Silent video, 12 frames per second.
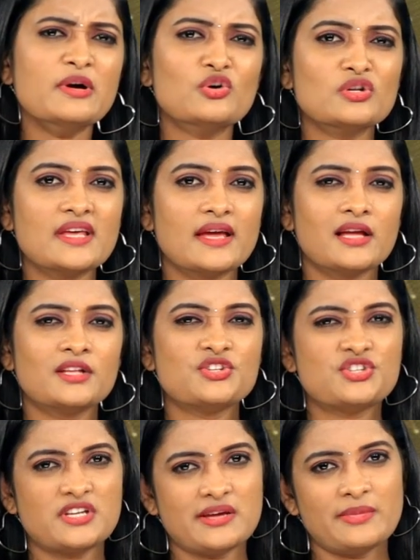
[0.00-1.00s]
కుడితే
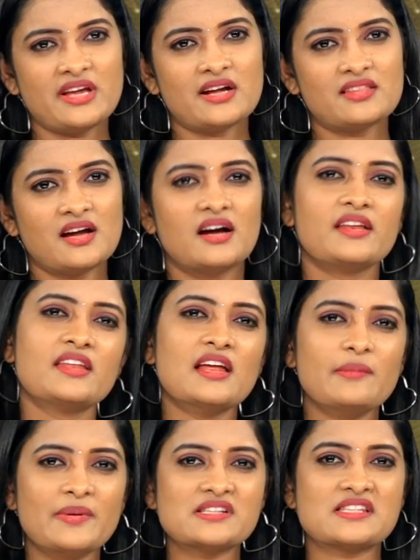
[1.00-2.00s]
చీమే కదా అని
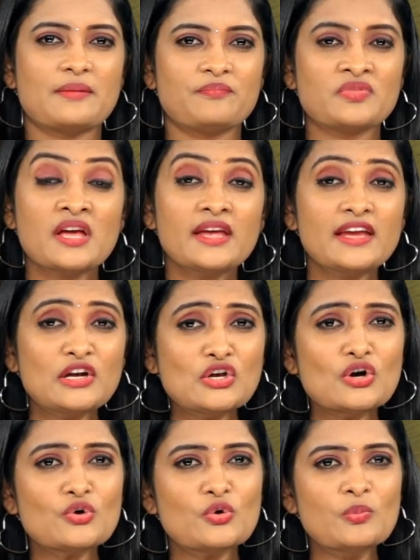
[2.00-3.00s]
నలిపేస్తాం
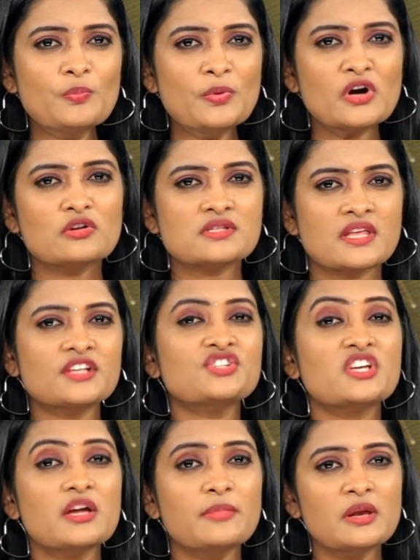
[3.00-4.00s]
ఇంట్లో గుంపుగా వస్తే
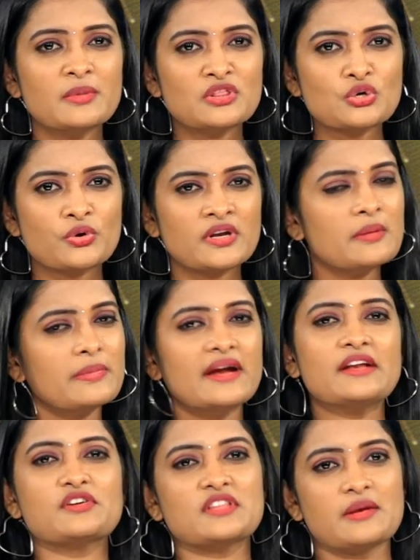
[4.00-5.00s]
చీమల మందు కొట్టి
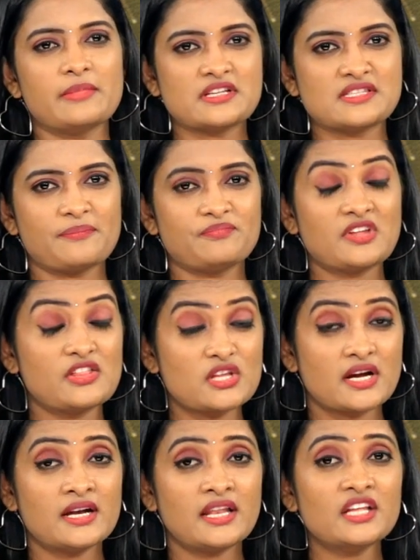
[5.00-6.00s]
బయటకు తరిమేస్తాం
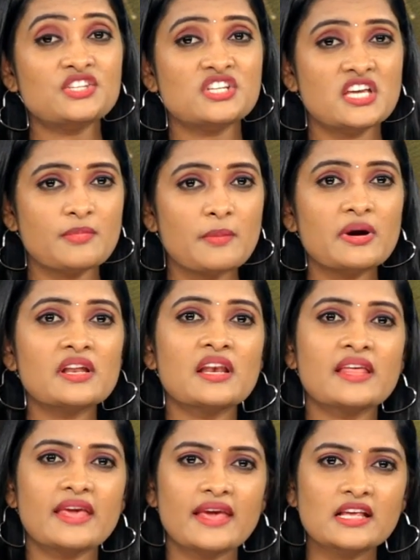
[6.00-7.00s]
ఎందుకంటే చీమ
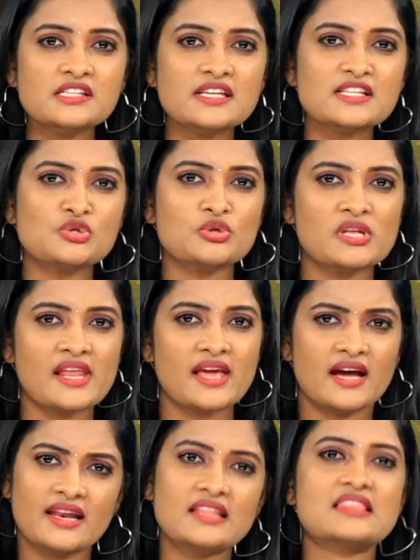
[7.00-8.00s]
మనల్ని ఏం చేస్తుందిలే
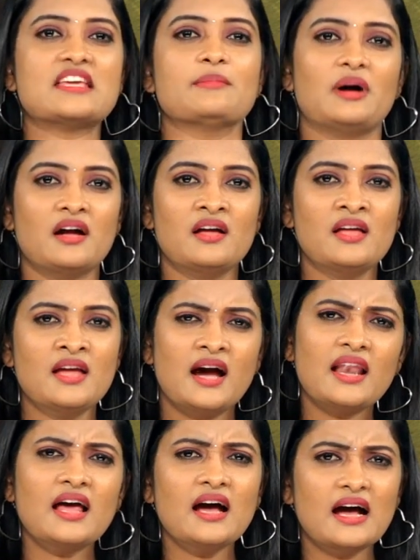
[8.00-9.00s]
అనే ధీమా
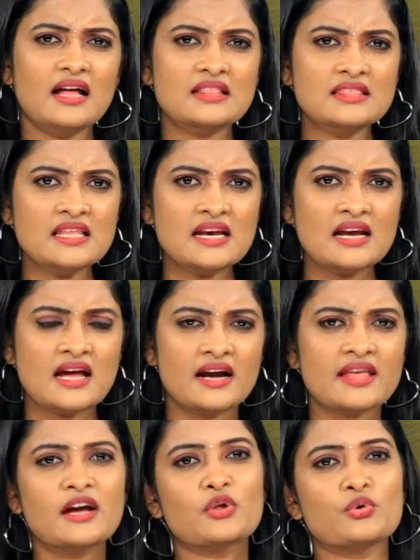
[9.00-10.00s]
అలా
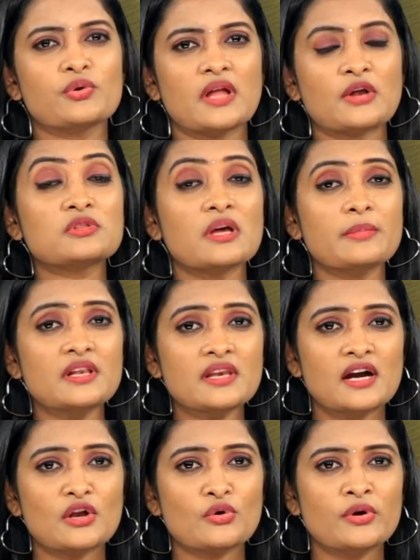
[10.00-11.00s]
అందరిలానే అనుకున్నారు
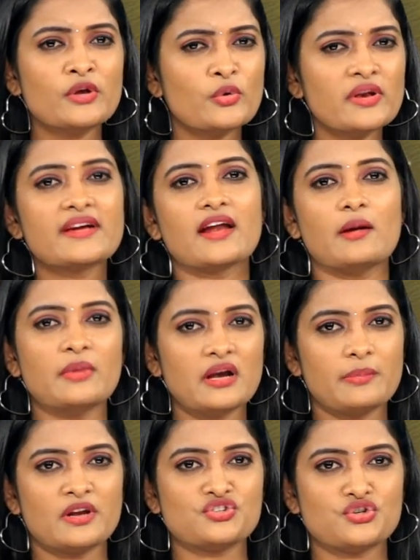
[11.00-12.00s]
తమిళనాడులోని కొన్ని
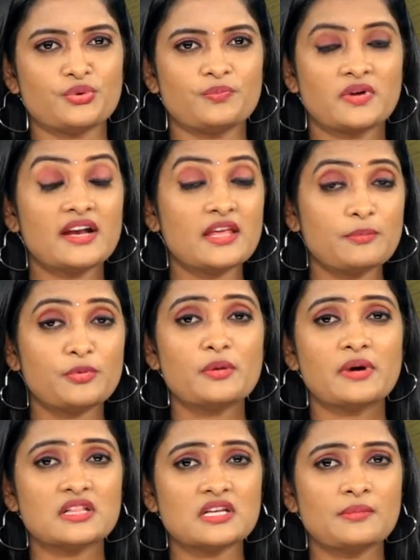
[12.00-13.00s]
గ్రామాల ప్రజలు కానీ
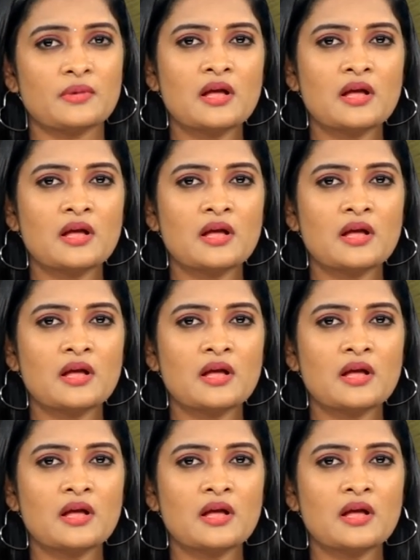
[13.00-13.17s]
ఇప్పుడు మాత్రం